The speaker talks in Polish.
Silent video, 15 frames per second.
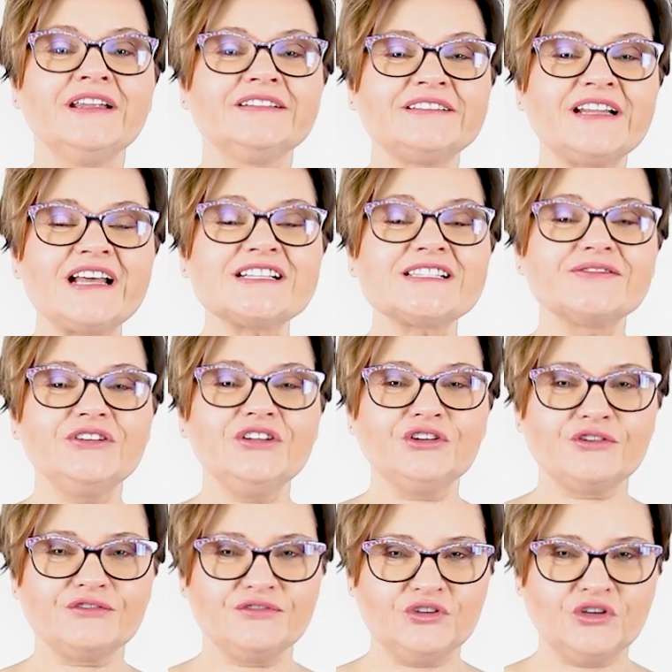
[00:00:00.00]
Nazwij
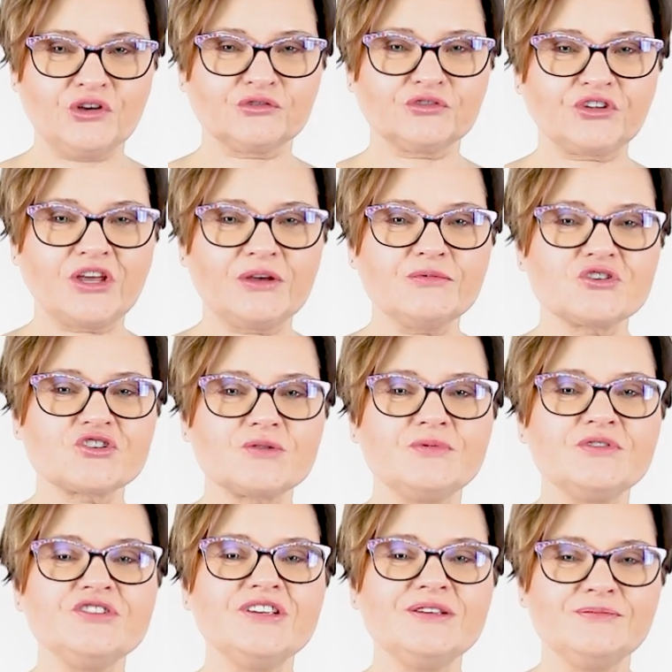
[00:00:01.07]
to wyjątkiem,
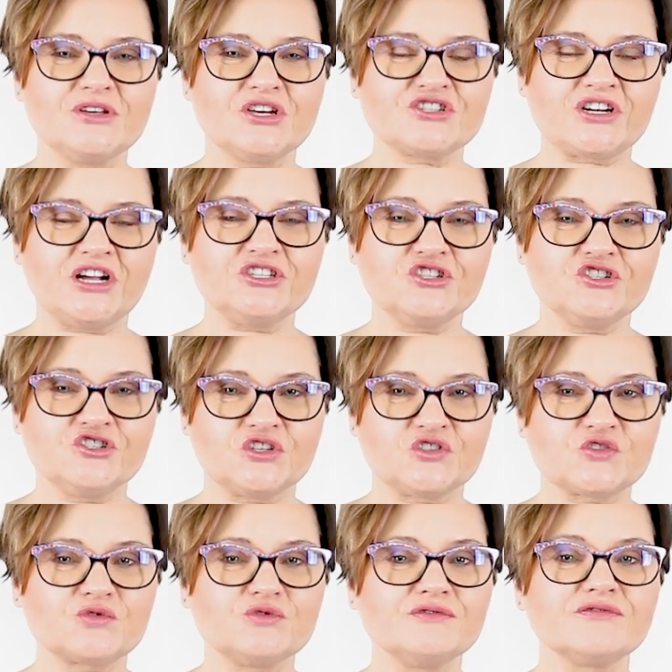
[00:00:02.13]
żeby nie mieszać
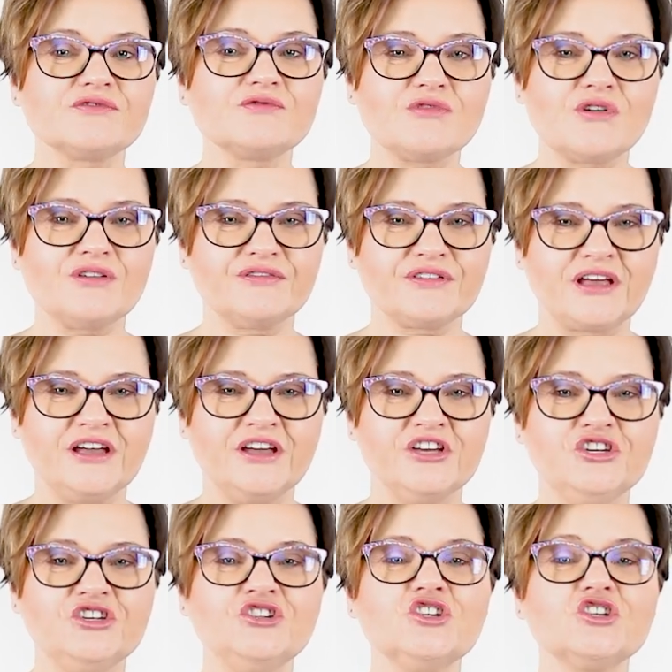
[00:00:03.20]
dziecku w głowie.
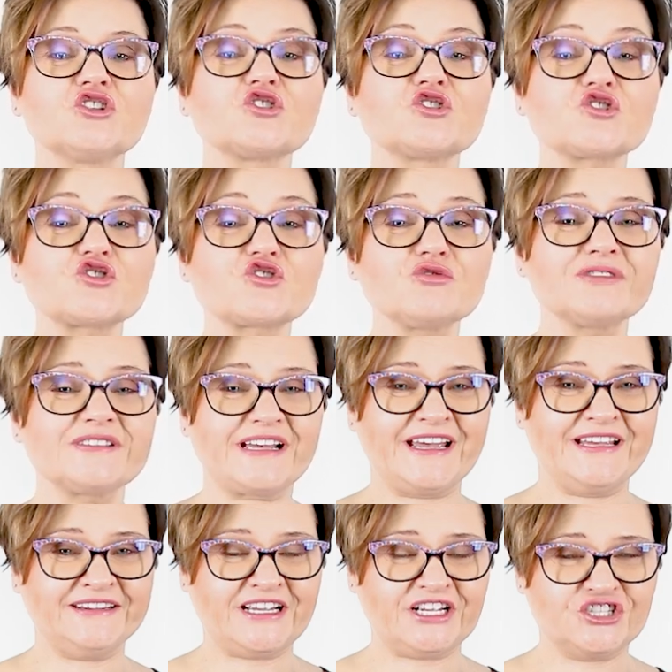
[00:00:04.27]
I nie
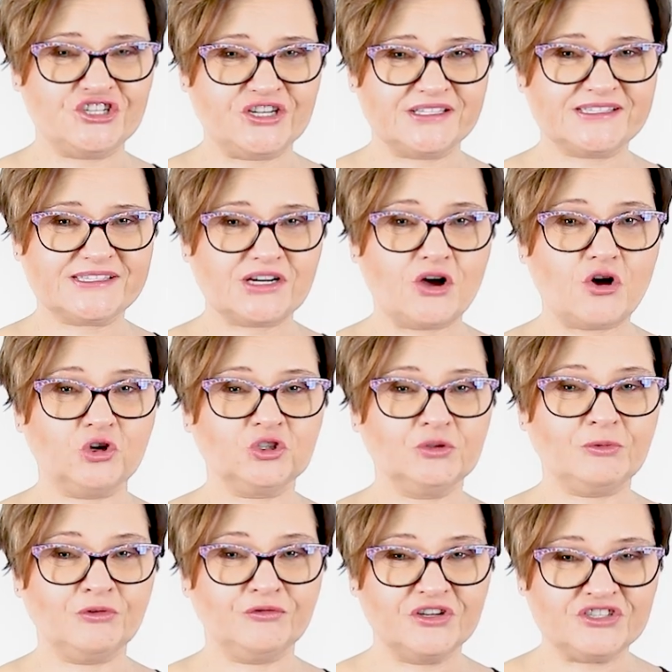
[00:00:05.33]
zrzucaj na dziecko
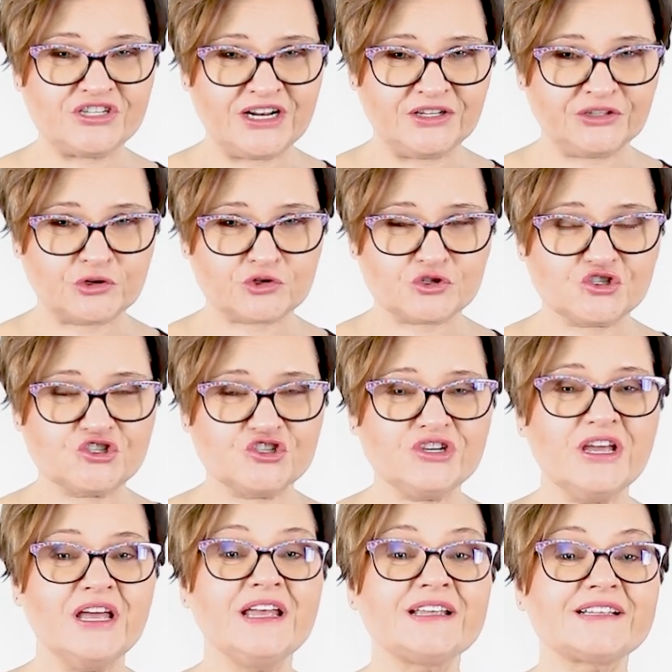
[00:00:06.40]

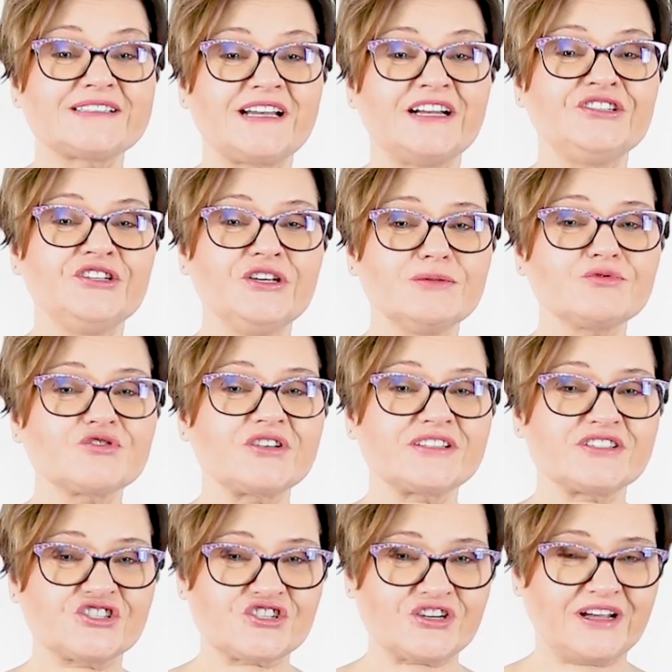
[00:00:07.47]
odpowiedzialności za
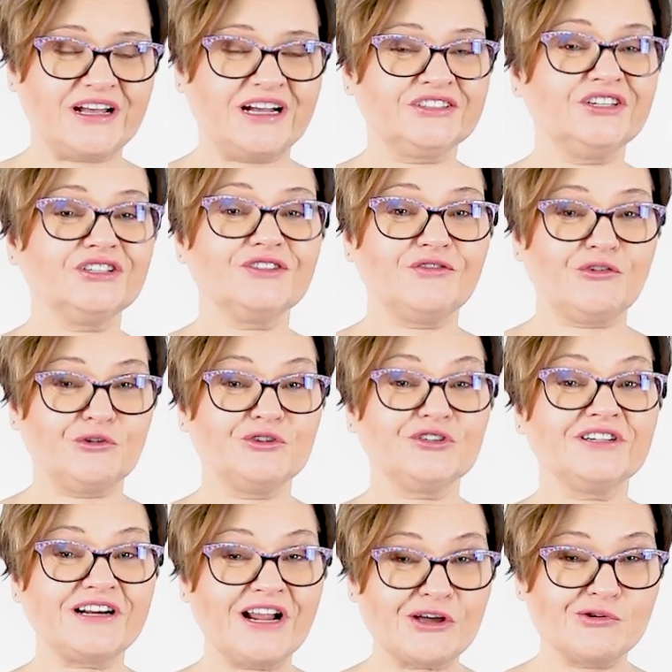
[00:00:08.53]
nieprzestrzeganie
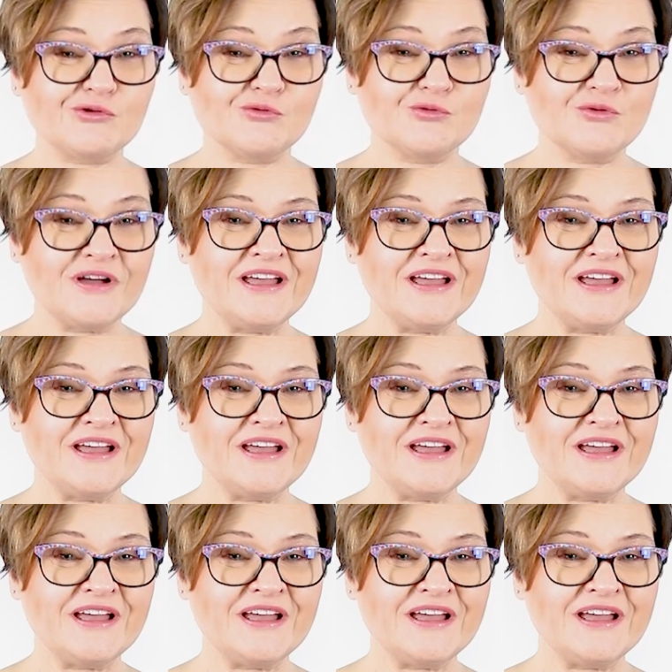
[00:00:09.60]
Twoich reguł.